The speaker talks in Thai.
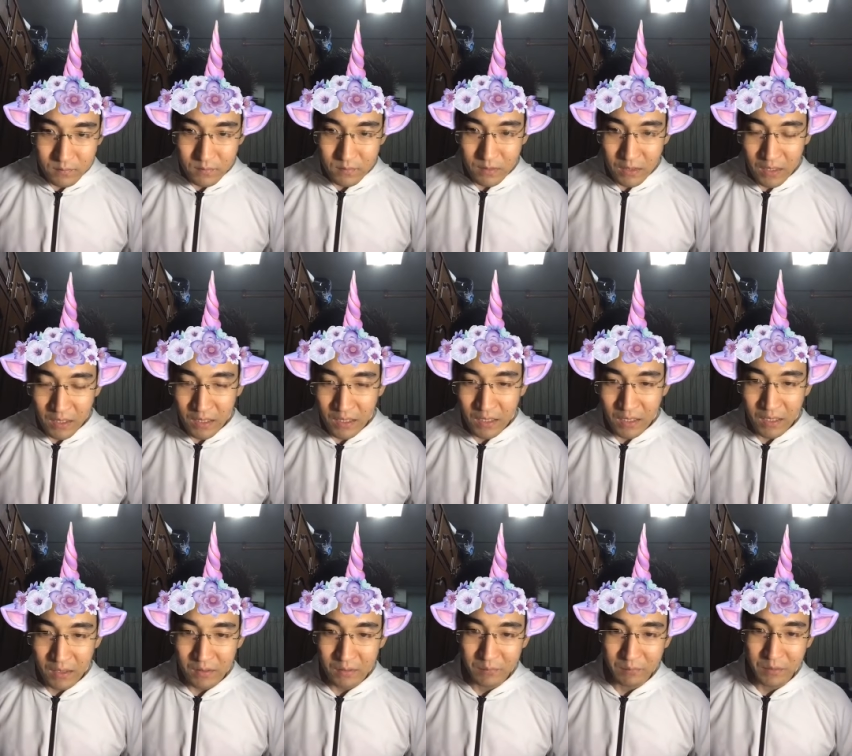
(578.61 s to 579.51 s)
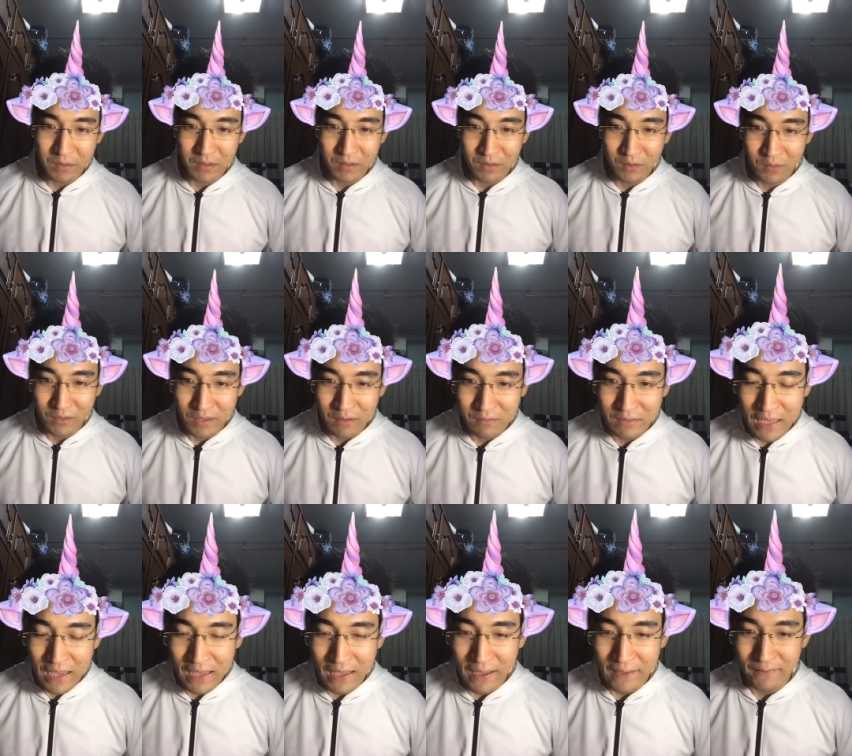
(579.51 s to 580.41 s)
อ่ามีน้องแก้ว
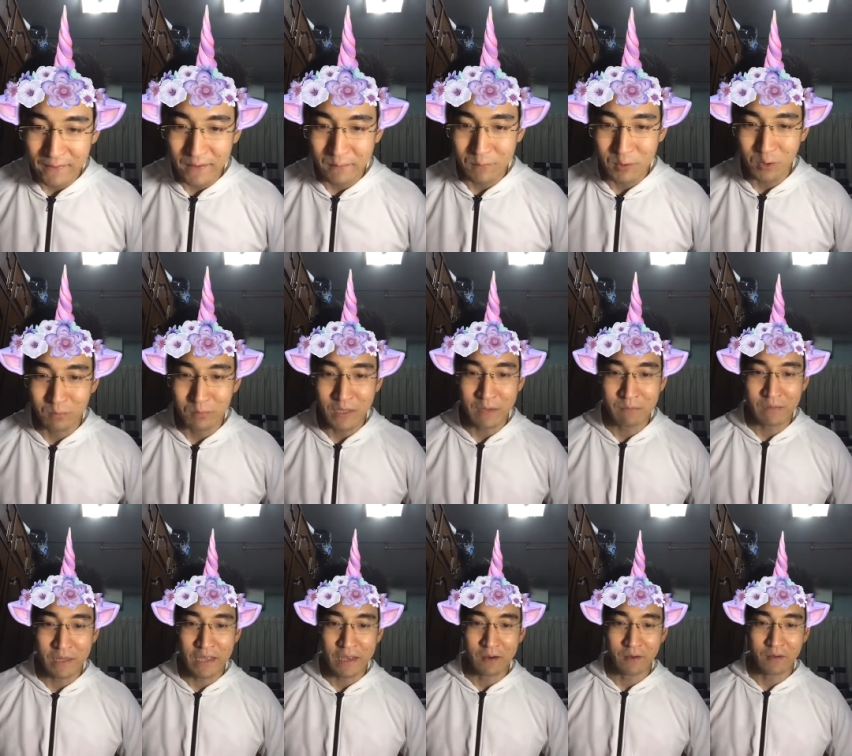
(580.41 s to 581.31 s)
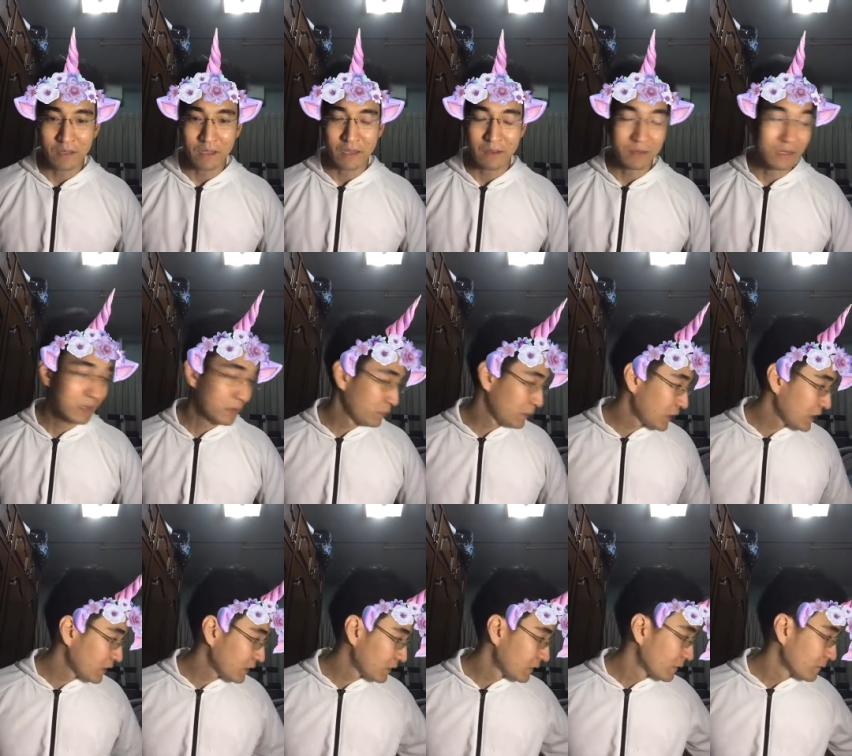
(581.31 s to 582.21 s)
ตาอ่านเกือบจบเล่มแล้วนะครับคือพี่
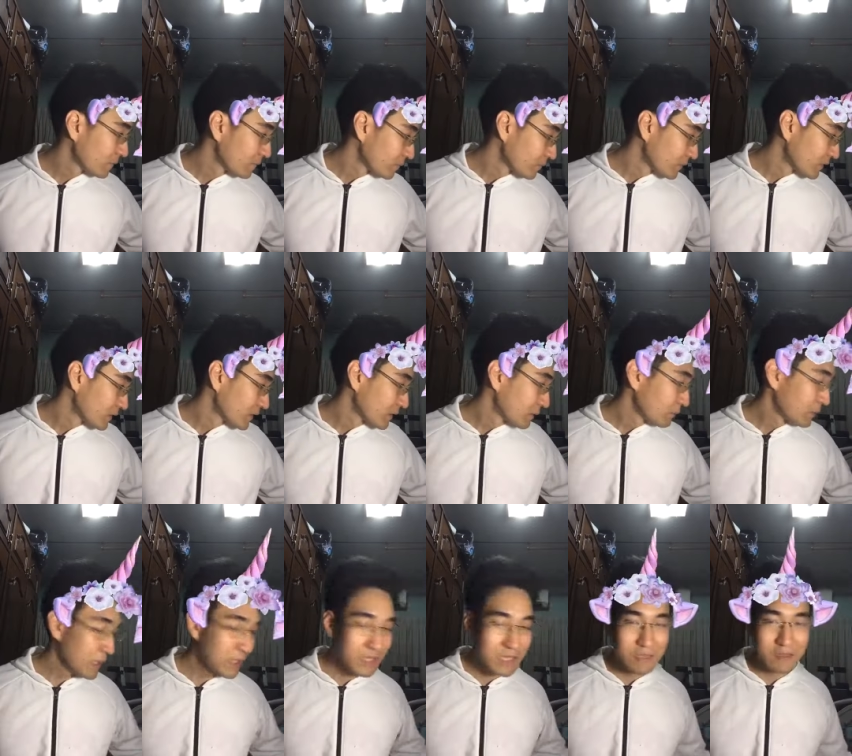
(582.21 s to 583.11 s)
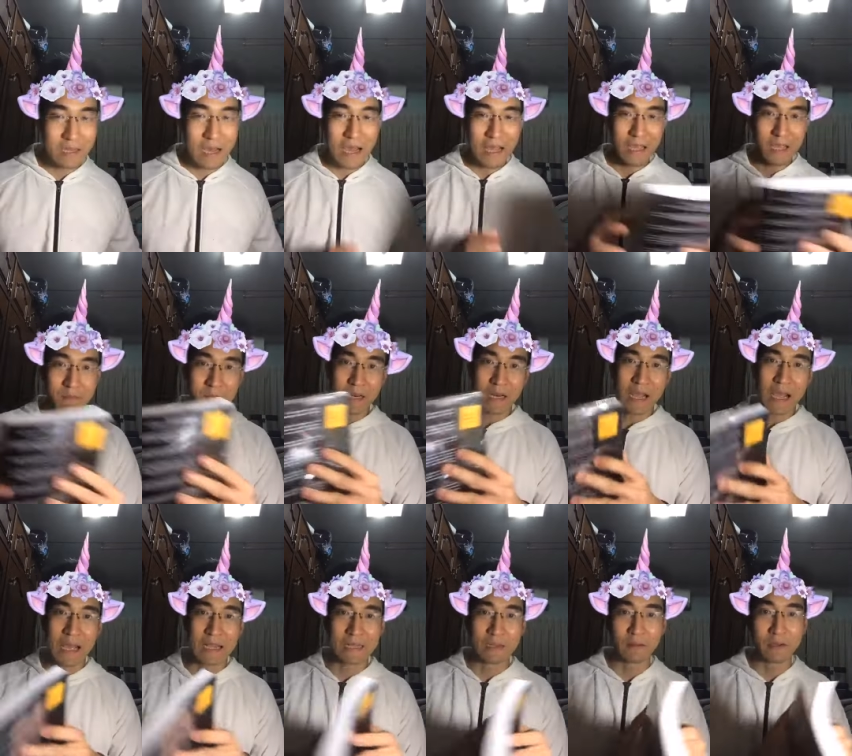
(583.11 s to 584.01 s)
พี่ดีไซน์ให้มัน
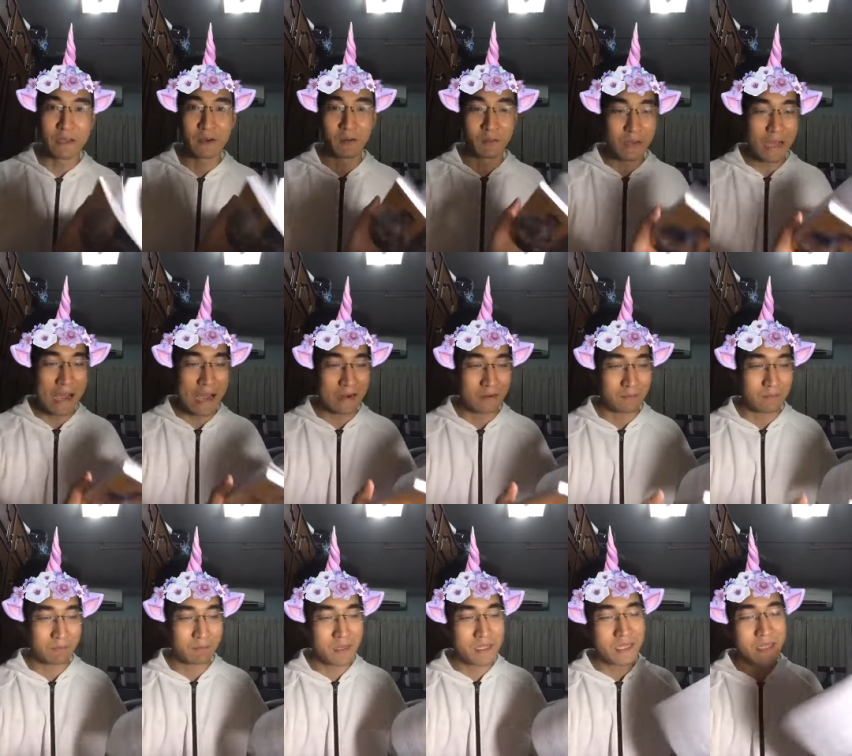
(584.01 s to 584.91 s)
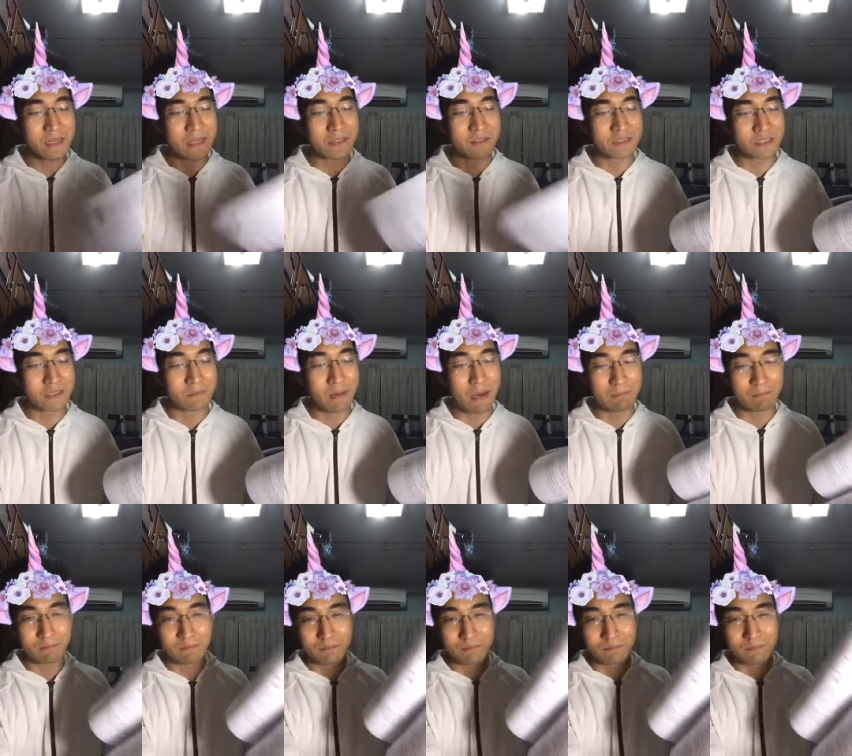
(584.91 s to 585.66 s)
อ่านเร็วๆอ่าน ไม่ใช่หนังสือแบบ